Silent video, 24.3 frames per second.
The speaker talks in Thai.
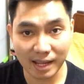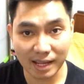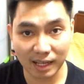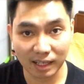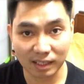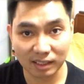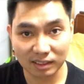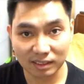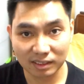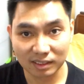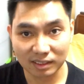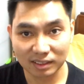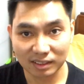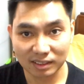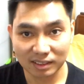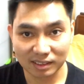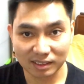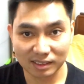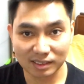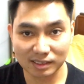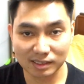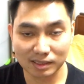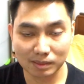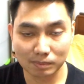อะ่ะ
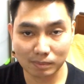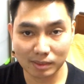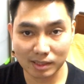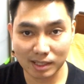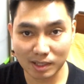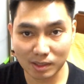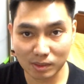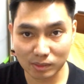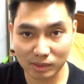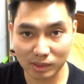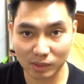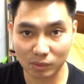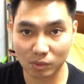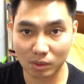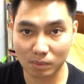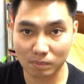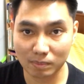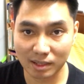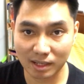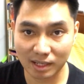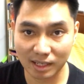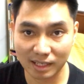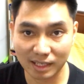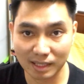คือจะไม่ได้รู้สึกว่า
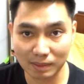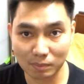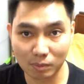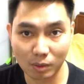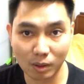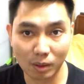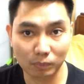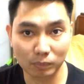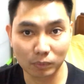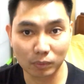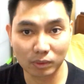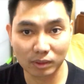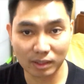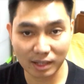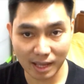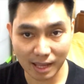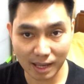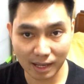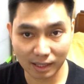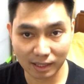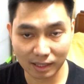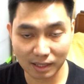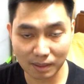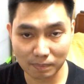มีกลิ่นน้ำหอมรุนแรง